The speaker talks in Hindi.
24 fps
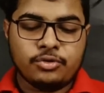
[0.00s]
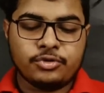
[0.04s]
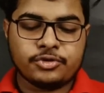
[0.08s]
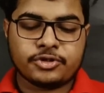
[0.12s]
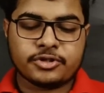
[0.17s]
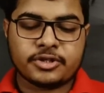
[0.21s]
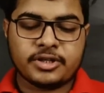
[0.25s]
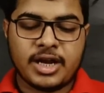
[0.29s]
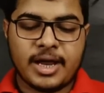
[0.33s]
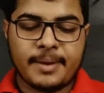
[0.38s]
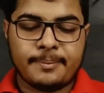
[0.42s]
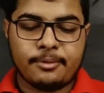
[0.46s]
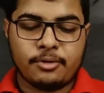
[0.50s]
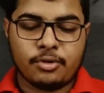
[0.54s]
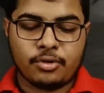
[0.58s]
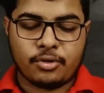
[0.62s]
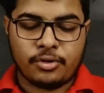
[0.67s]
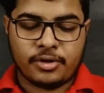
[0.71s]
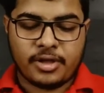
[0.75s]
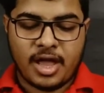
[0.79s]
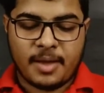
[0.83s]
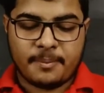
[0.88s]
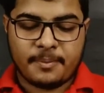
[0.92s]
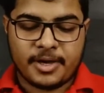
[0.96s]
उसके आप
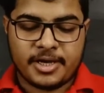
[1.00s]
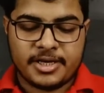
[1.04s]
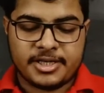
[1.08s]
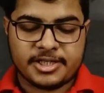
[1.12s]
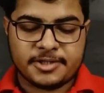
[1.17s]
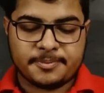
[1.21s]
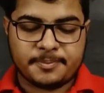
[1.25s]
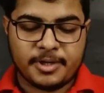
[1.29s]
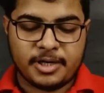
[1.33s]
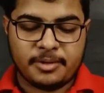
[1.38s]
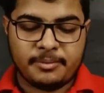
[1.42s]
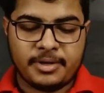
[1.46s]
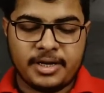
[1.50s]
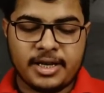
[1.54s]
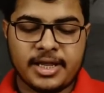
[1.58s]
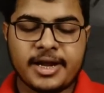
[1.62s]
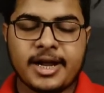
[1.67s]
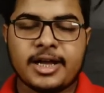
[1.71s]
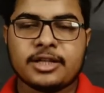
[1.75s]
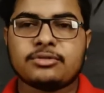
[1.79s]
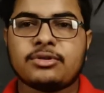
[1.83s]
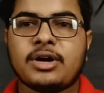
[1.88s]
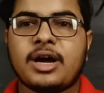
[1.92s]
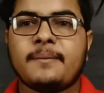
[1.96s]
लोग को यहाँ पे स्पिन
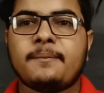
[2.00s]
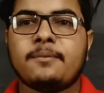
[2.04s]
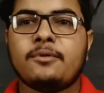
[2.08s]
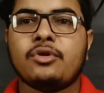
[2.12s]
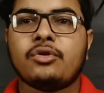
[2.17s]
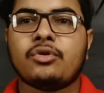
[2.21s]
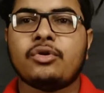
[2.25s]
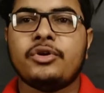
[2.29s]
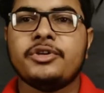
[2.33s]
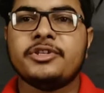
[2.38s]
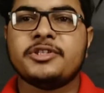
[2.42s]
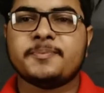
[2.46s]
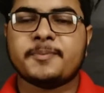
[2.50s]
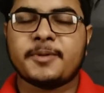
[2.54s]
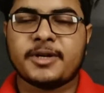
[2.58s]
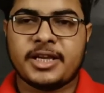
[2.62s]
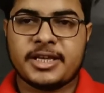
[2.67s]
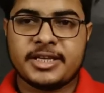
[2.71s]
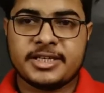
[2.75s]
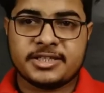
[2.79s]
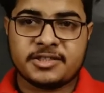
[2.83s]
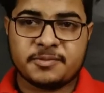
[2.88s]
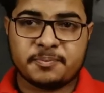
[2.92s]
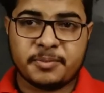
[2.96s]
मिलेगा तो आप लोग को इस
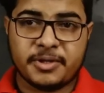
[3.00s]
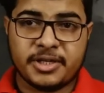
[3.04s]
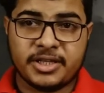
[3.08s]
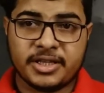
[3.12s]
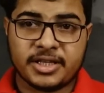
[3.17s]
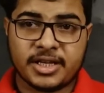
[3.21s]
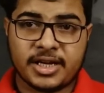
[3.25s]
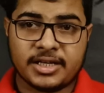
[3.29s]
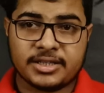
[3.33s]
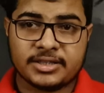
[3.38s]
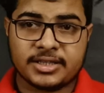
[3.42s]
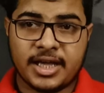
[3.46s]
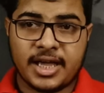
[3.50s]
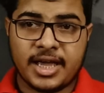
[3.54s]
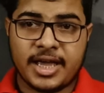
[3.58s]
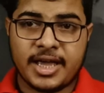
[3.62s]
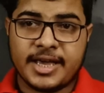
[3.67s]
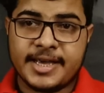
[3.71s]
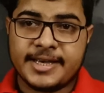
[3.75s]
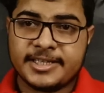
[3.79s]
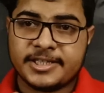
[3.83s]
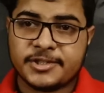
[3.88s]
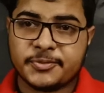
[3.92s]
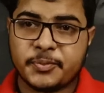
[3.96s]
तरह स्पिन करना
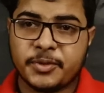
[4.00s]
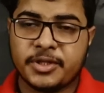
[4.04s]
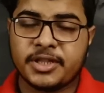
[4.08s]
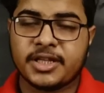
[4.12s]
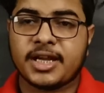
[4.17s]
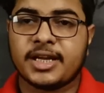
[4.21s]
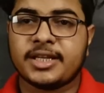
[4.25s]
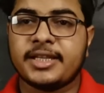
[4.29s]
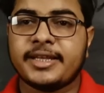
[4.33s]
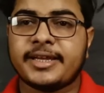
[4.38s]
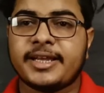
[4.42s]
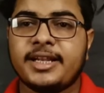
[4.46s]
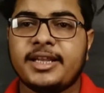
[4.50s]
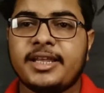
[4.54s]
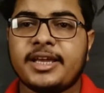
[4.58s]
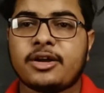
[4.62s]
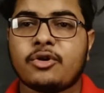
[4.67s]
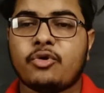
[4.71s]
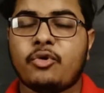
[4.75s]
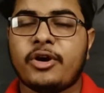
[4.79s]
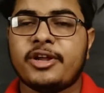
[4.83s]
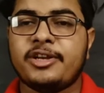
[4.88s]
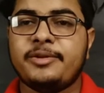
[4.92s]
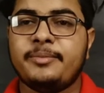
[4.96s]
है स्पिन करने के
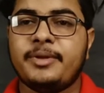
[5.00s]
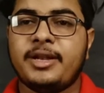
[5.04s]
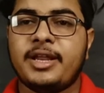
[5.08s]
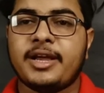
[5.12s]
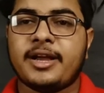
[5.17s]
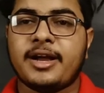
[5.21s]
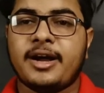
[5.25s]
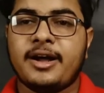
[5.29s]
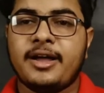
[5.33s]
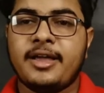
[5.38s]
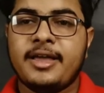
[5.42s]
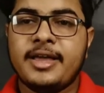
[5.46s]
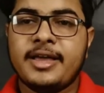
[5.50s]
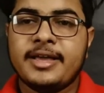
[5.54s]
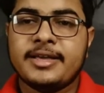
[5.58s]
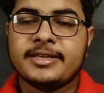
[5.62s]
लिए कॉइन मिलेगा